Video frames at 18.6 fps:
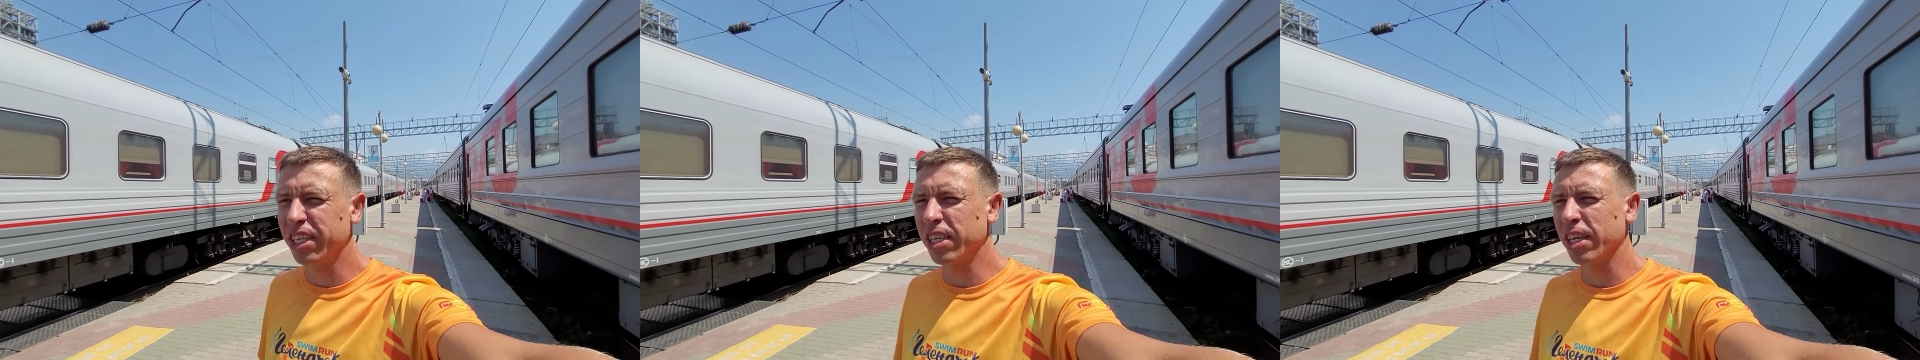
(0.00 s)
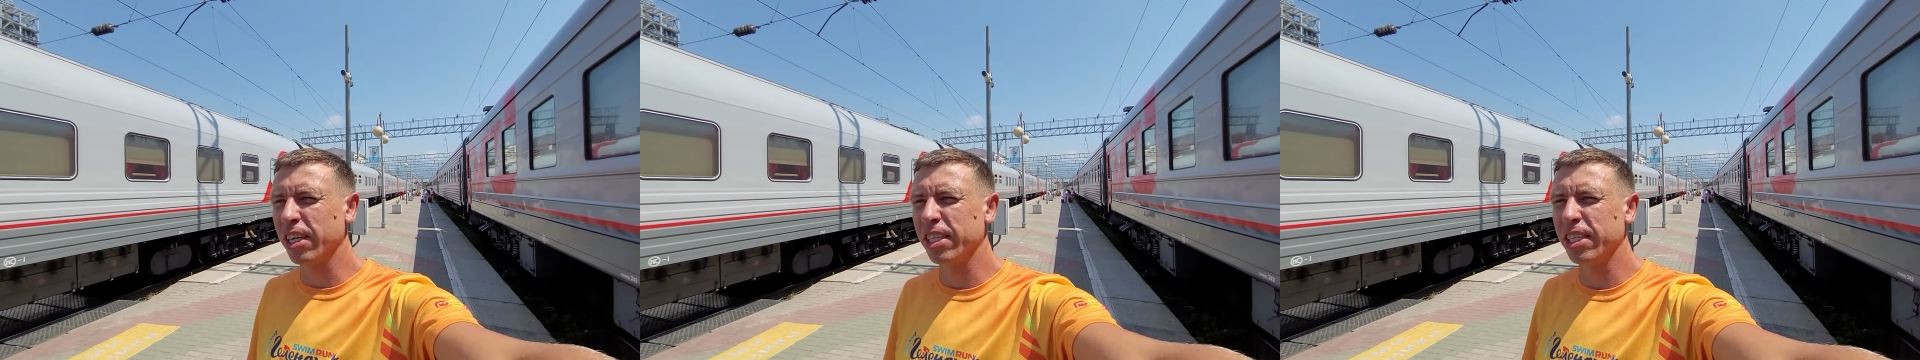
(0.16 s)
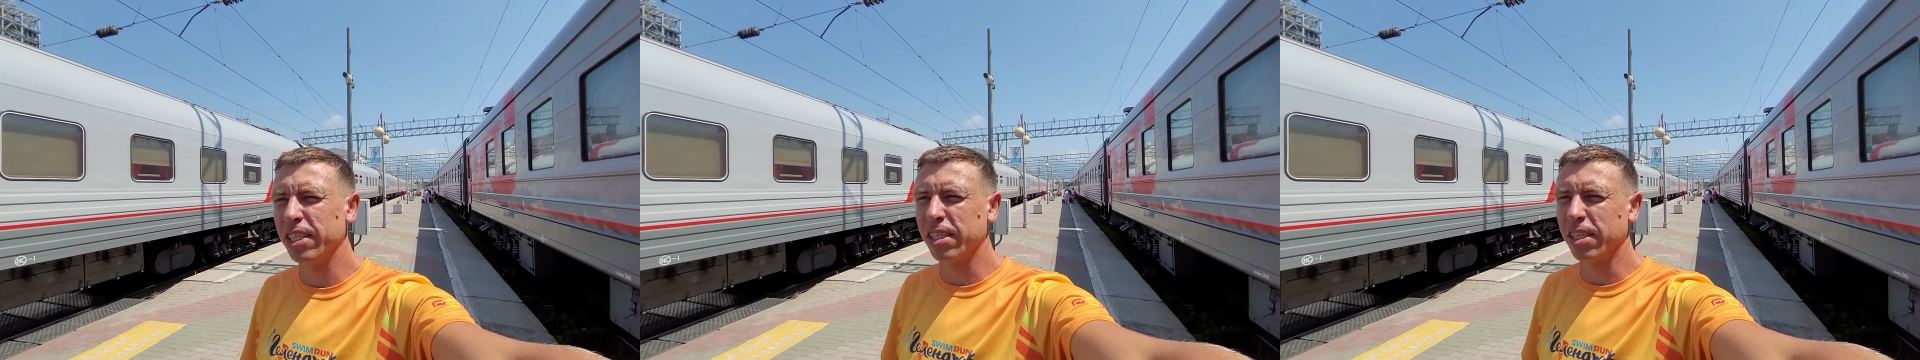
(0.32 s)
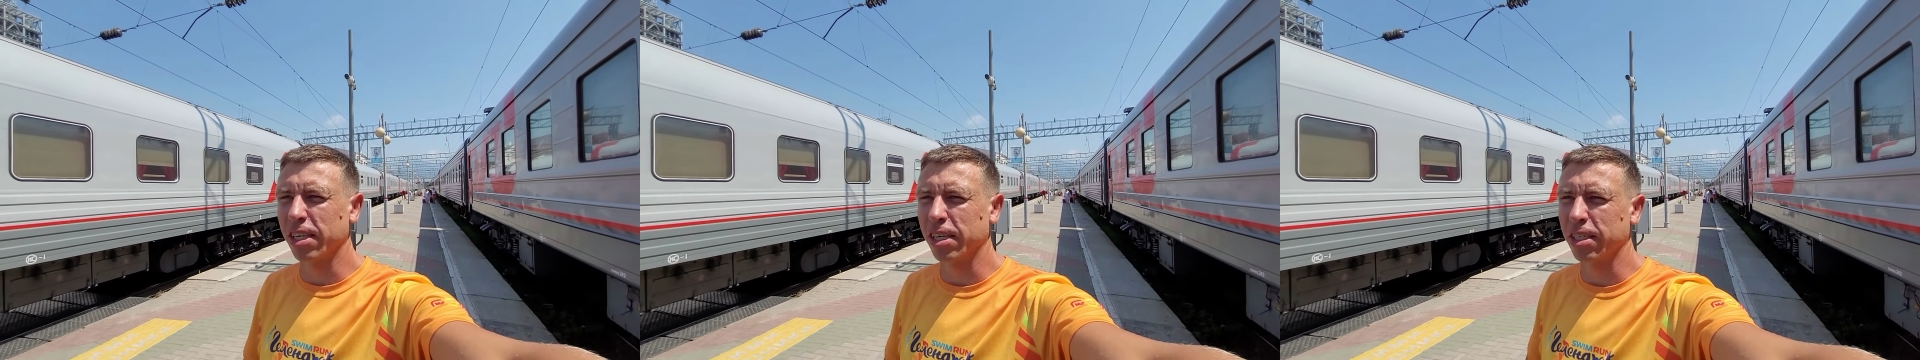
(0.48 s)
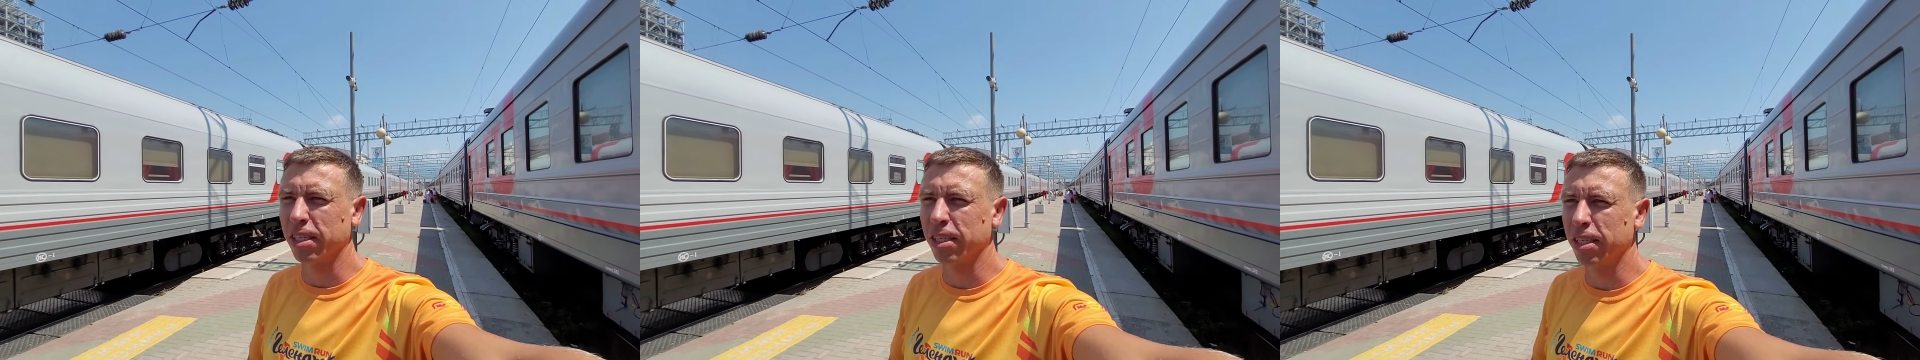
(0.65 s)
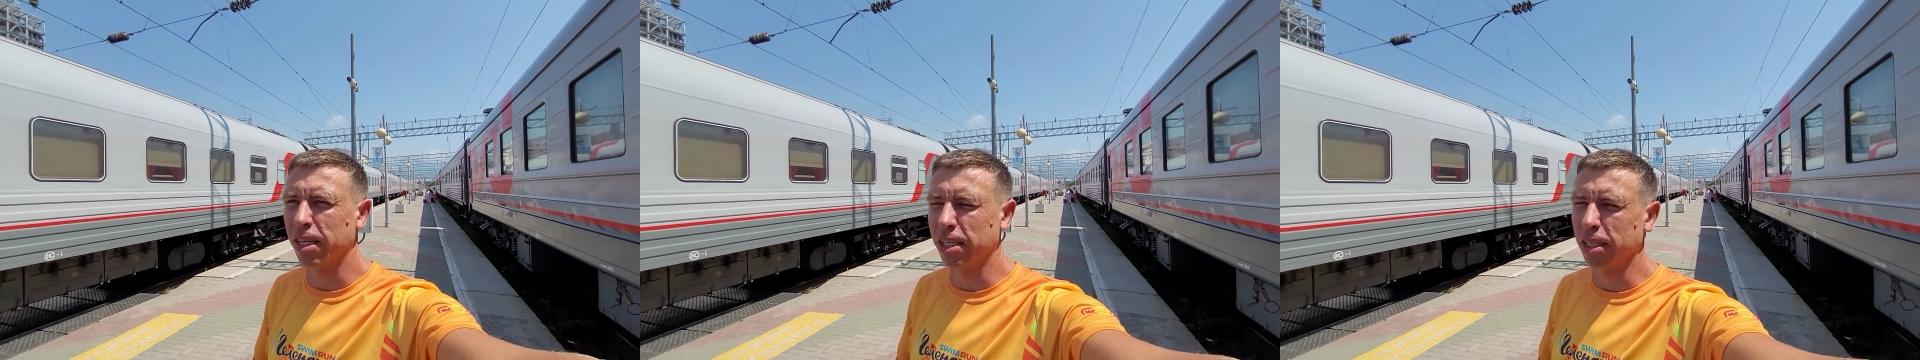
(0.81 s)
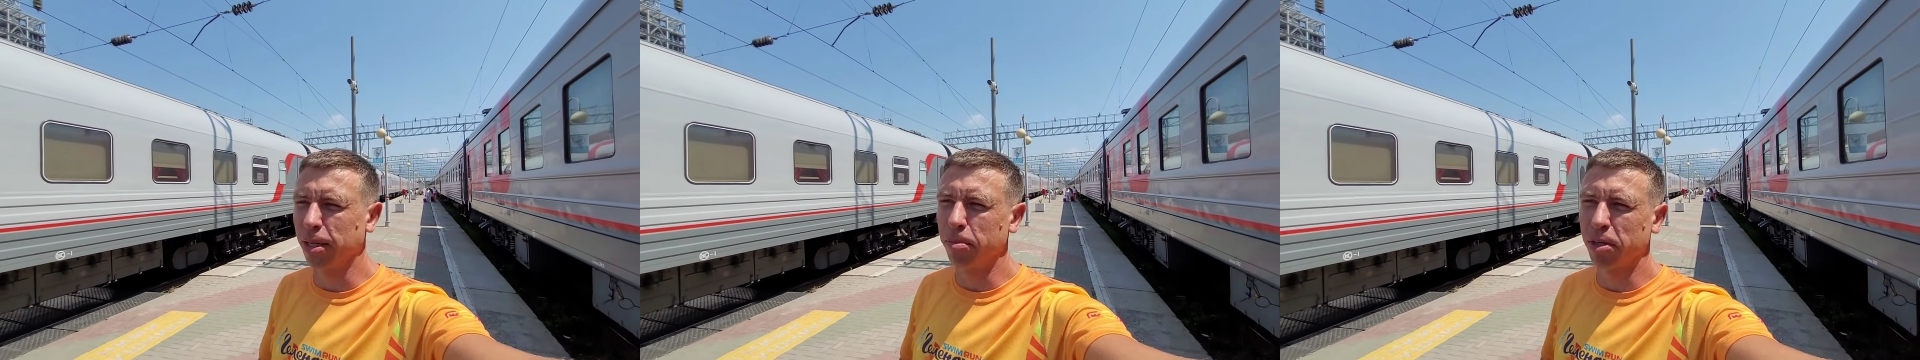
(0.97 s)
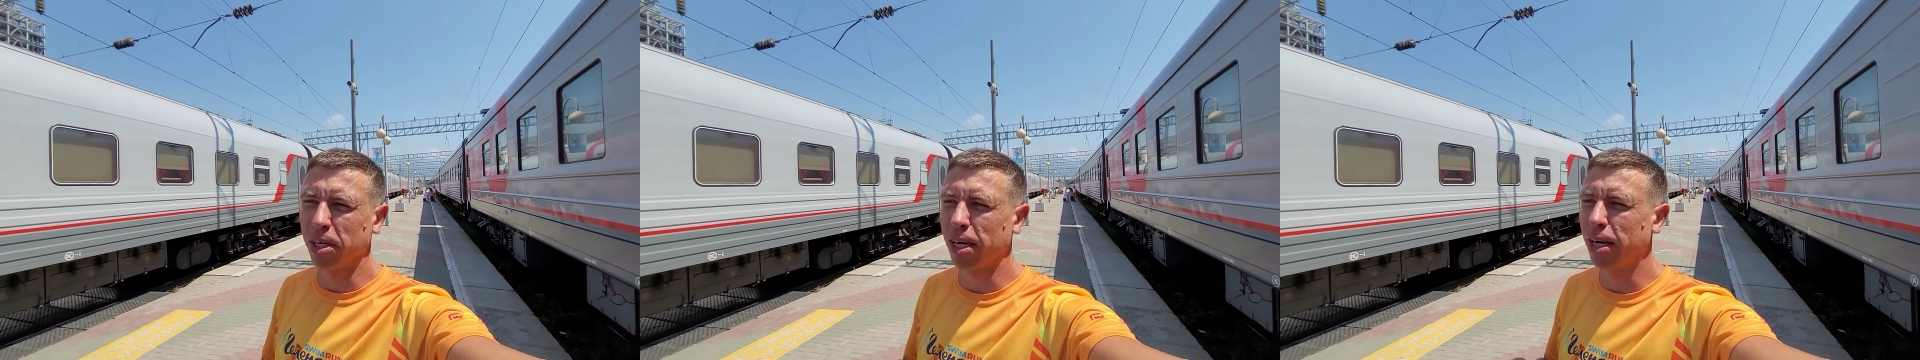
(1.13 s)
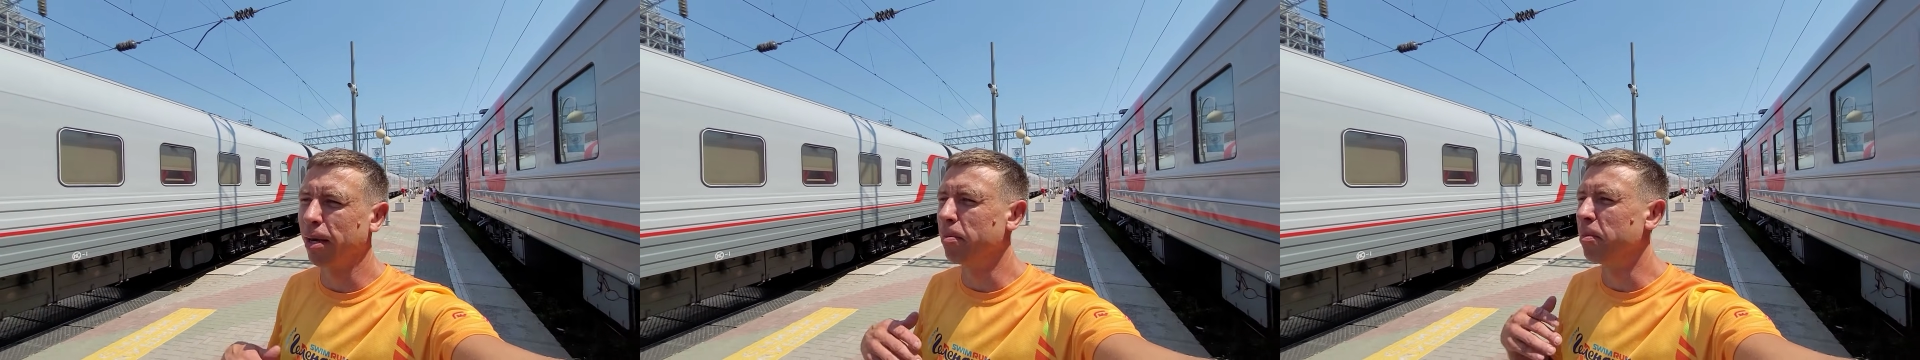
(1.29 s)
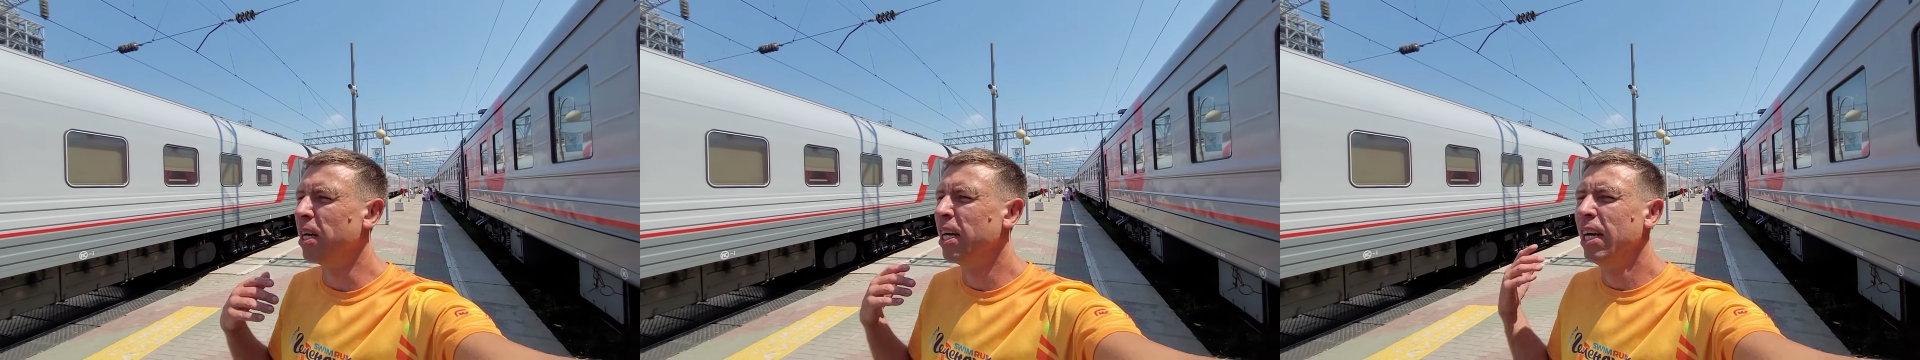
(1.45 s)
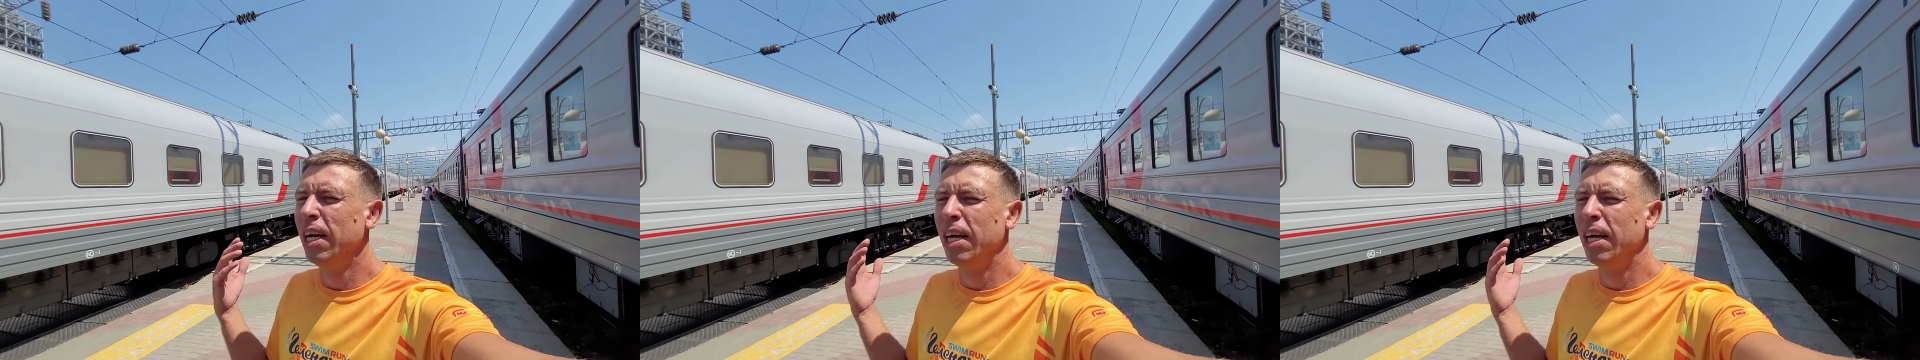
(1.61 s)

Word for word: границ с Краснодарским краем